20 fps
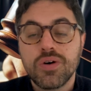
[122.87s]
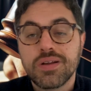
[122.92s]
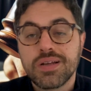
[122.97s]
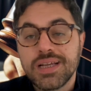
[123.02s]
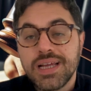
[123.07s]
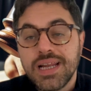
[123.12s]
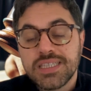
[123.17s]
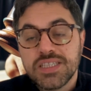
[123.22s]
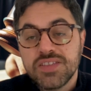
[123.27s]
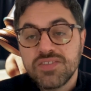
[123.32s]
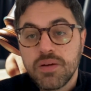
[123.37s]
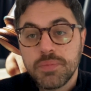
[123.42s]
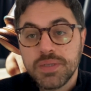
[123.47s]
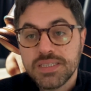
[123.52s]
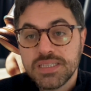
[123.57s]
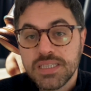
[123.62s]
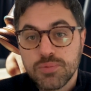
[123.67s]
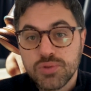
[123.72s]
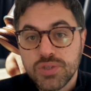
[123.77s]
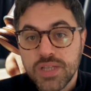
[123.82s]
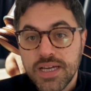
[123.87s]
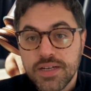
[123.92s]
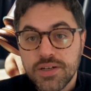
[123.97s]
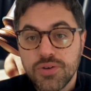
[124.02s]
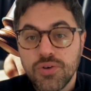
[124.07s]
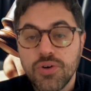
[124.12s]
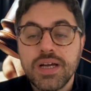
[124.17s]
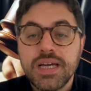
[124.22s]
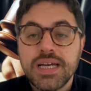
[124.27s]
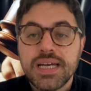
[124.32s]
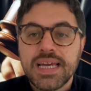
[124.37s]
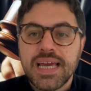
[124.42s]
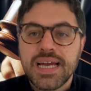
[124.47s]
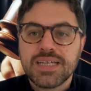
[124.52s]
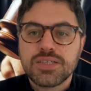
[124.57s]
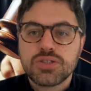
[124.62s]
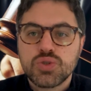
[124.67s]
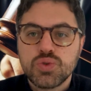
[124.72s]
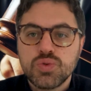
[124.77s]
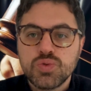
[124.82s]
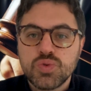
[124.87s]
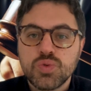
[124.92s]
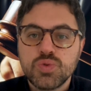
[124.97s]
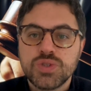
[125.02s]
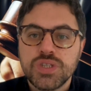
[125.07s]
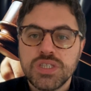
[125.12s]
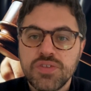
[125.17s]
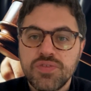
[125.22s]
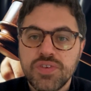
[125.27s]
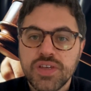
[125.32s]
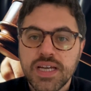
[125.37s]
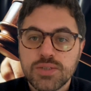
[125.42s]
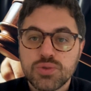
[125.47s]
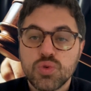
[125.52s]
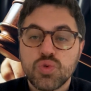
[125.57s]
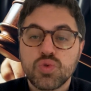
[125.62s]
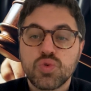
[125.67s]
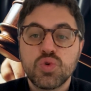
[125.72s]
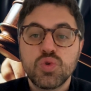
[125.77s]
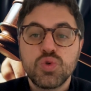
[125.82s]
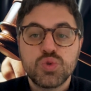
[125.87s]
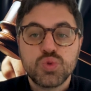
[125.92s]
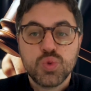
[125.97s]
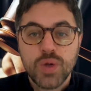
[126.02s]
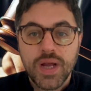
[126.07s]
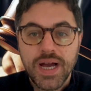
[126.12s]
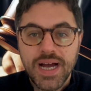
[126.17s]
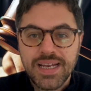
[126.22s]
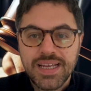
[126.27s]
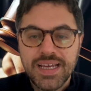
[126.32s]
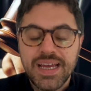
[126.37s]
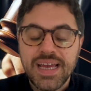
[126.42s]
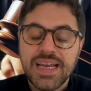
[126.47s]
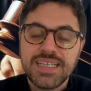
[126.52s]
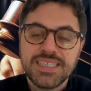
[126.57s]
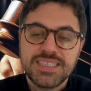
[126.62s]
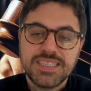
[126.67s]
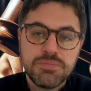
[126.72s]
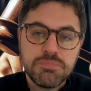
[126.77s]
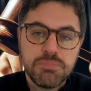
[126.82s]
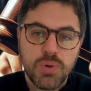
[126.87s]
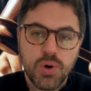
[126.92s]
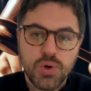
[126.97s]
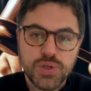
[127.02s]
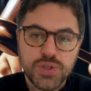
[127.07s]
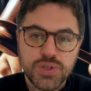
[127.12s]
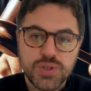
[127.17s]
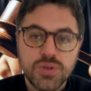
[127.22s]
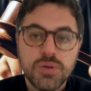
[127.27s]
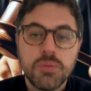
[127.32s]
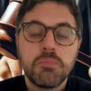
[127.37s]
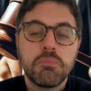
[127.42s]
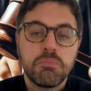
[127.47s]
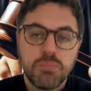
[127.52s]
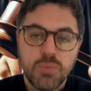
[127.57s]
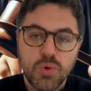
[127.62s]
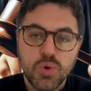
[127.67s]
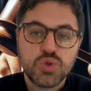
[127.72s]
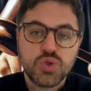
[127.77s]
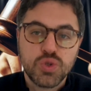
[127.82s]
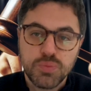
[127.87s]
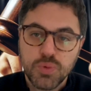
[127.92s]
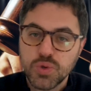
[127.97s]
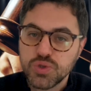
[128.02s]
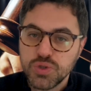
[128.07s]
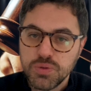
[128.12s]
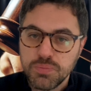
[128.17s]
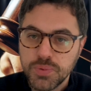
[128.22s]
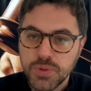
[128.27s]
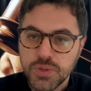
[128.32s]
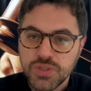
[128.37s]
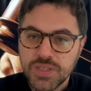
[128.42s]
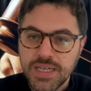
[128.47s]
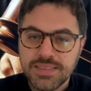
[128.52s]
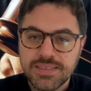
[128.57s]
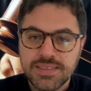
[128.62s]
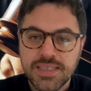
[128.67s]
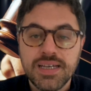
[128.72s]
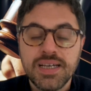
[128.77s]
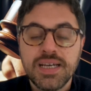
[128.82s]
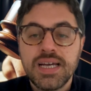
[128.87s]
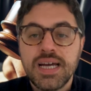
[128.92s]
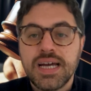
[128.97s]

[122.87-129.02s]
relativamente moderno che ha assunto un significato culturale e simbolico molto molto importante,